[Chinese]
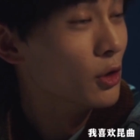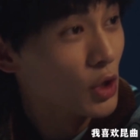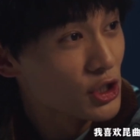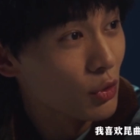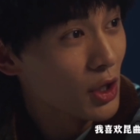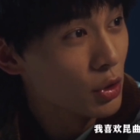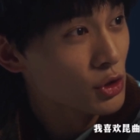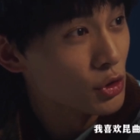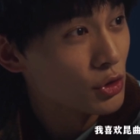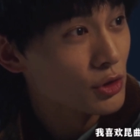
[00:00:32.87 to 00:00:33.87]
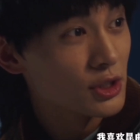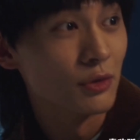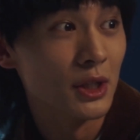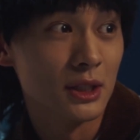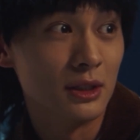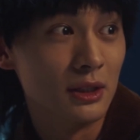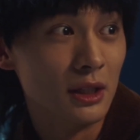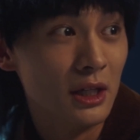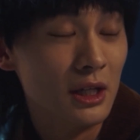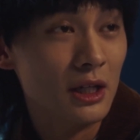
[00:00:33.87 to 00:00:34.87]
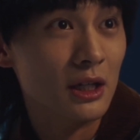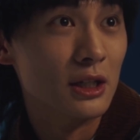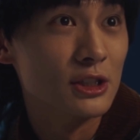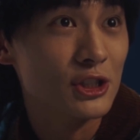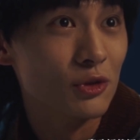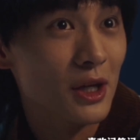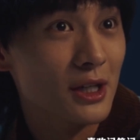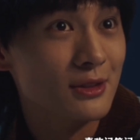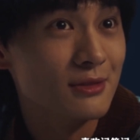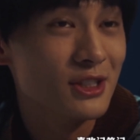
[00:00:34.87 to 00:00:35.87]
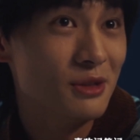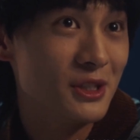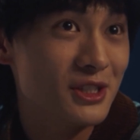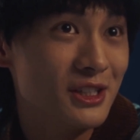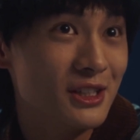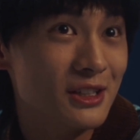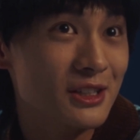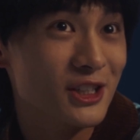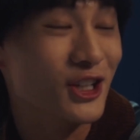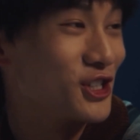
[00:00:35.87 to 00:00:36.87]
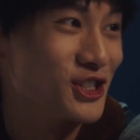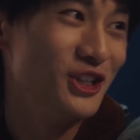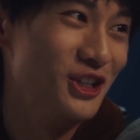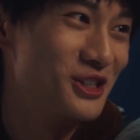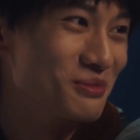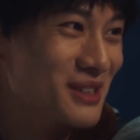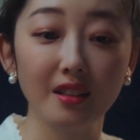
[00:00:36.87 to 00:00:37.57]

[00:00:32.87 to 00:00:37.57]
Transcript: 我喜欢昆曲，喜欢听，呃，喜欢记笔记，写点心得。